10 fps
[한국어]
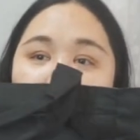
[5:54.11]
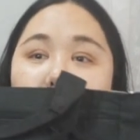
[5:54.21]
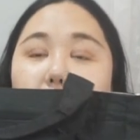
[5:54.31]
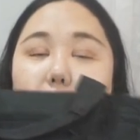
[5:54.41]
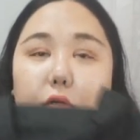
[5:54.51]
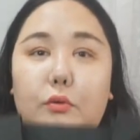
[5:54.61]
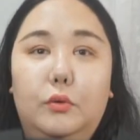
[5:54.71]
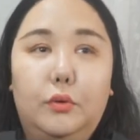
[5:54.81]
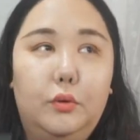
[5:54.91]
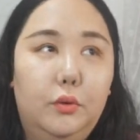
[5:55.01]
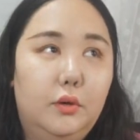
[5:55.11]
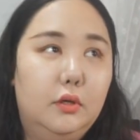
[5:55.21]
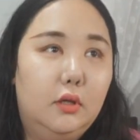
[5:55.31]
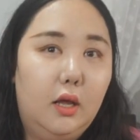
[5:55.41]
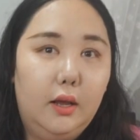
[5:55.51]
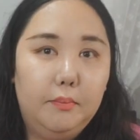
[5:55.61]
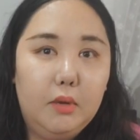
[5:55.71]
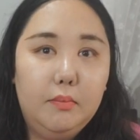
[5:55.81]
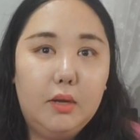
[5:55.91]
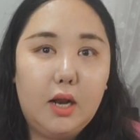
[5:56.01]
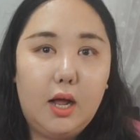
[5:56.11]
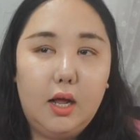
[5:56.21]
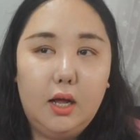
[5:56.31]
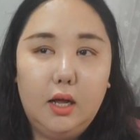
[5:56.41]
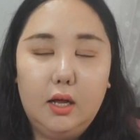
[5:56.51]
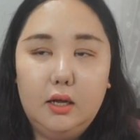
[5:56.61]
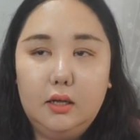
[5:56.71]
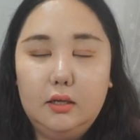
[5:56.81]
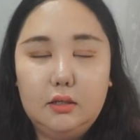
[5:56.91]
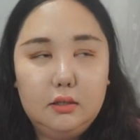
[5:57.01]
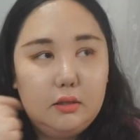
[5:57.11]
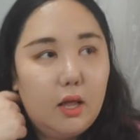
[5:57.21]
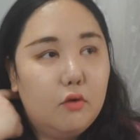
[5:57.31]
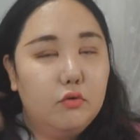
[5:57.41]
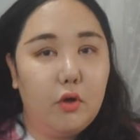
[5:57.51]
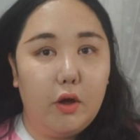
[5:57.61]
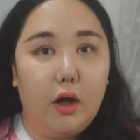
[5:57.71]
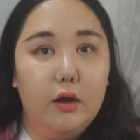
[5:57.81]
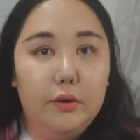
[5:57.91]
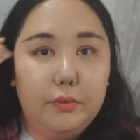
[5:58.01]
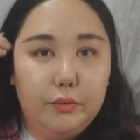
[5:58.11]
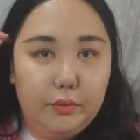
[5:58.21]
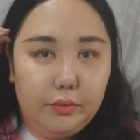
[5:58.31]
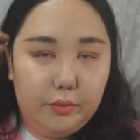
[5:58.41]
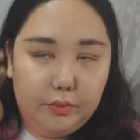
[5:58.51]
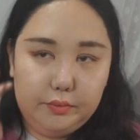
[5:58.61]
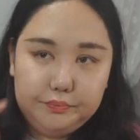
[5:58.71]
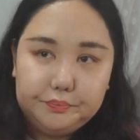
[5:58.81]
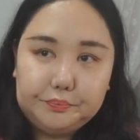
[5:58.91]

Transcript: 얘를 들고 그때 미미랑 그 태국 여행 가려고